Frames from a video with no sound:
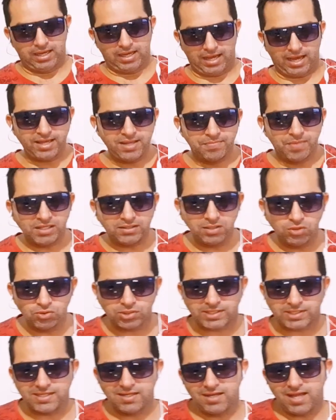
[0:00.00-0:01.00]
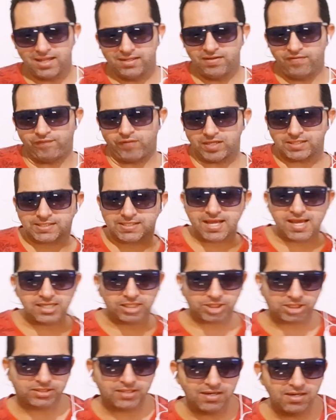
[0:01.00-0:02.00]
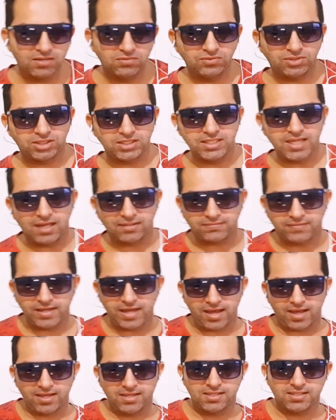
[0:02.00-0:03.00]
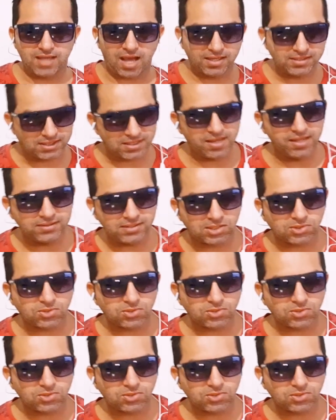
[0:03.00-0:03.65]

A irmã de Lucilene fez questão de ir até as redes